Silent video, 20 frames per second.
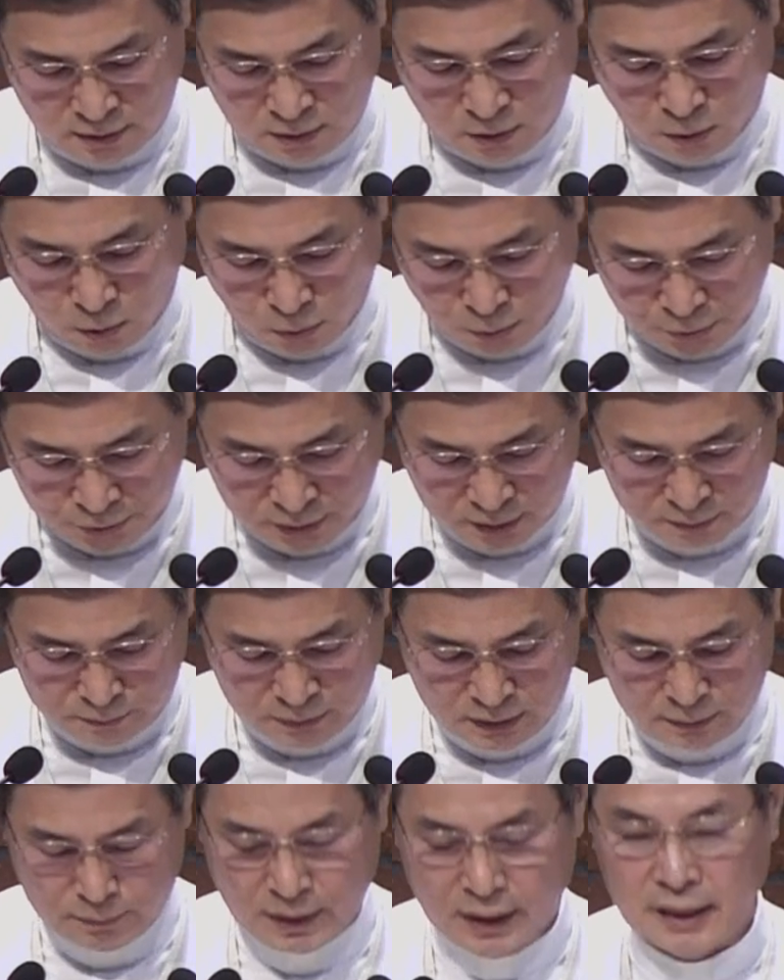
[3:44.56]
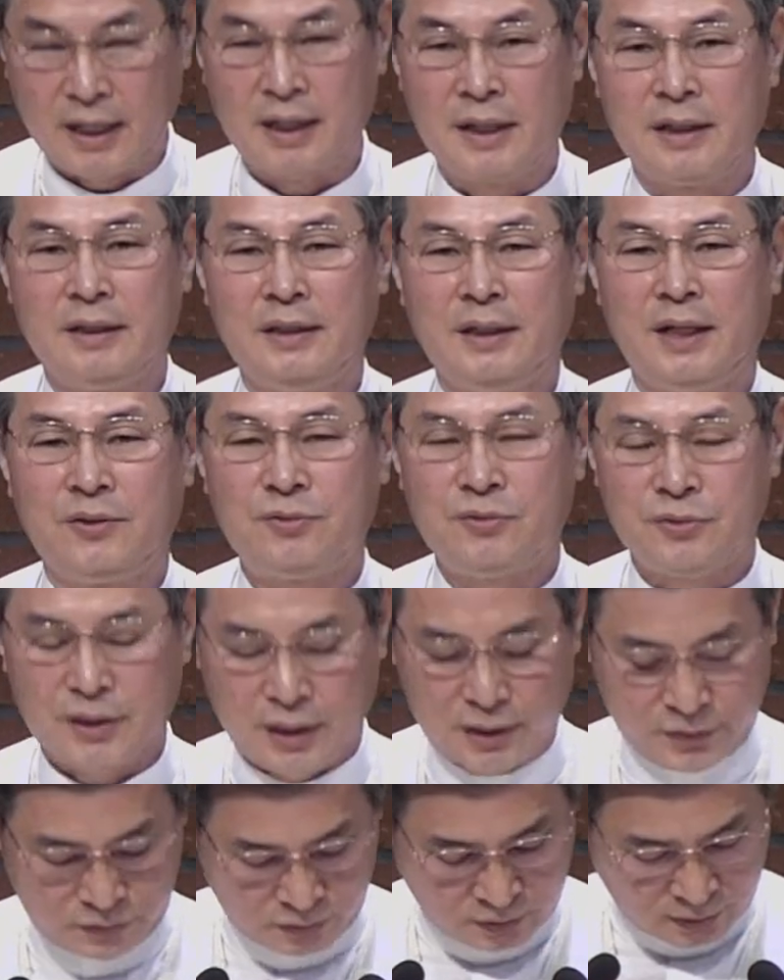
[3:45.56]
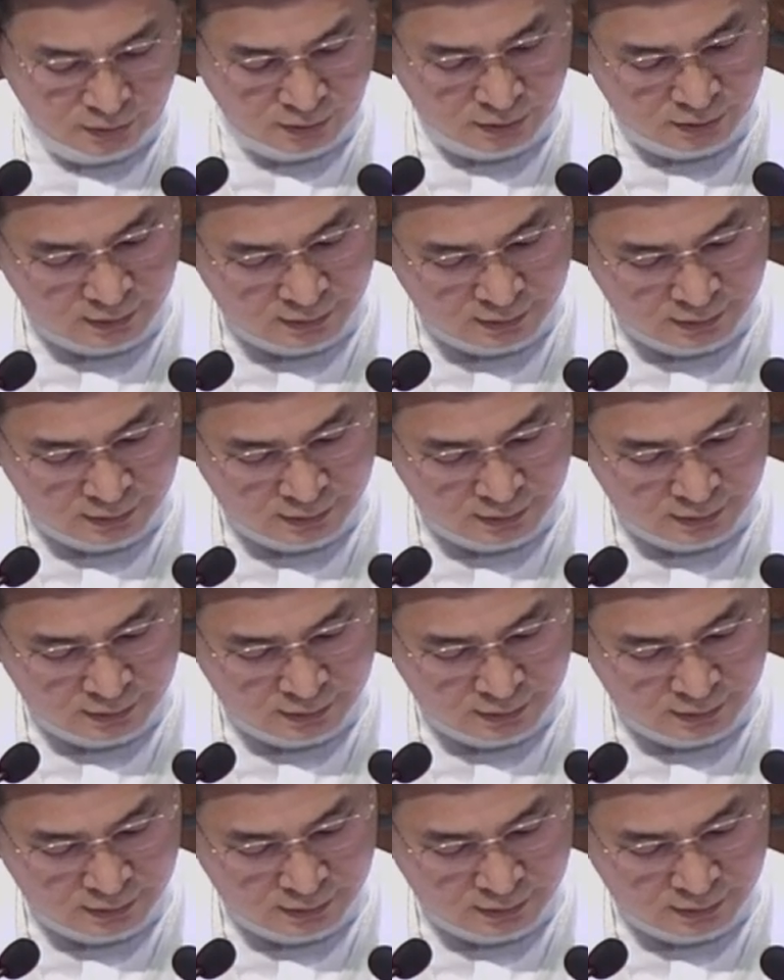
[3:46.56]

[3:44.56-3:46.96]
오히려 미명에 예수께서